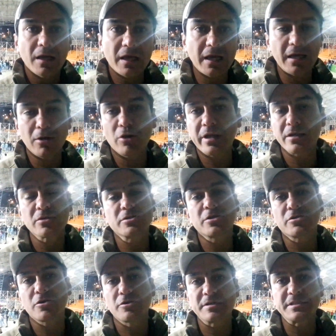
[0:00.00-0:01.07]
Es lo que
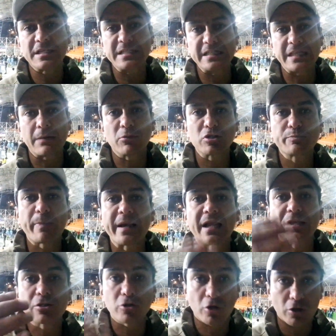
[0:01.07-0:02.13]
nosotros necesitamos
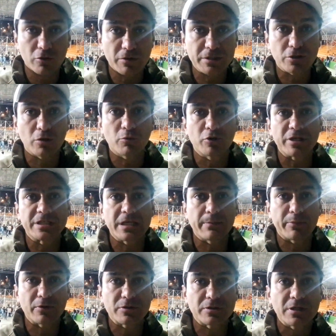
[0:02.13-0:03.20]
para todos nuestros
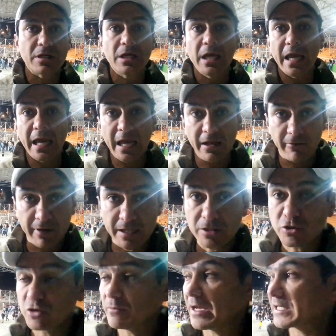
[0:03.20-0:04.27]
municipios.
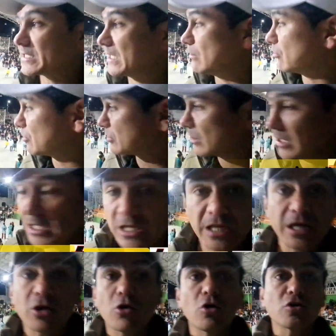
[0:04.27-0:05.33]
Eventos masivos y
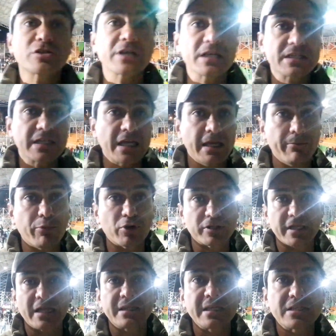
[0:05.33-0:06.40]
cosas
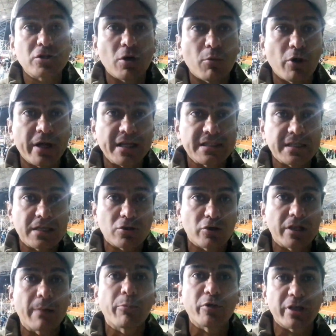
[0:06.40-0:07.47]
importantes como estas
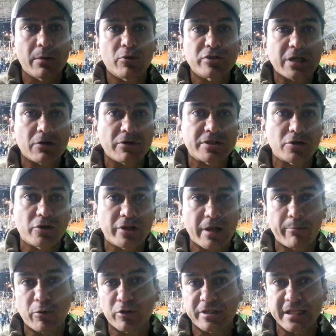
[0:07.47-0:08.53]
donde apoyemos a nuestros
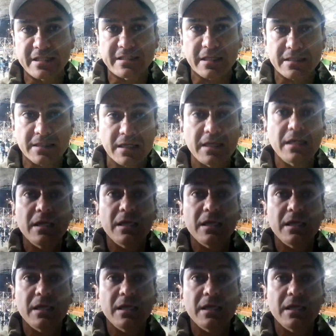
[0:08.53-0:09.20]
deportistas.